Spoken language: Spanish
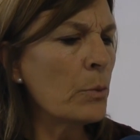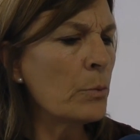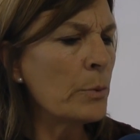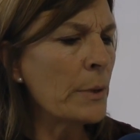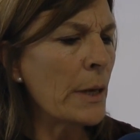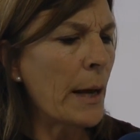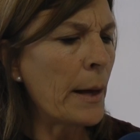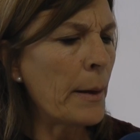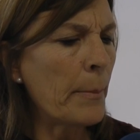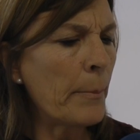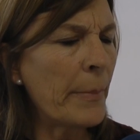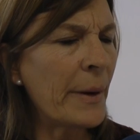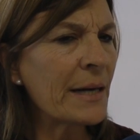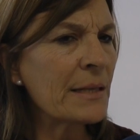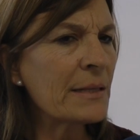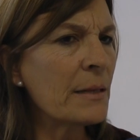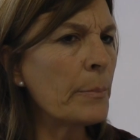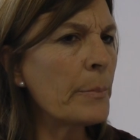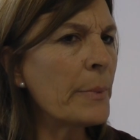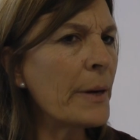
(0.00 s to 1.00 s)
una
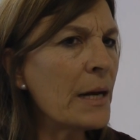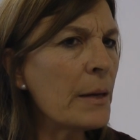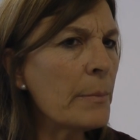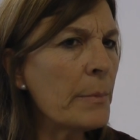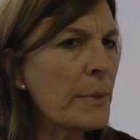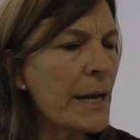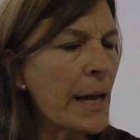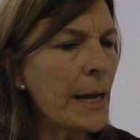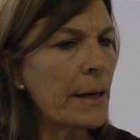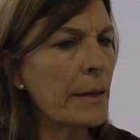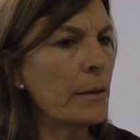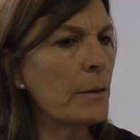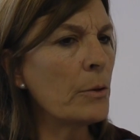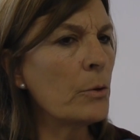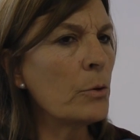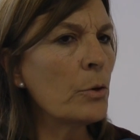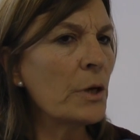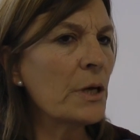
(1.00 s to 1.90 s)
parte preliminar, no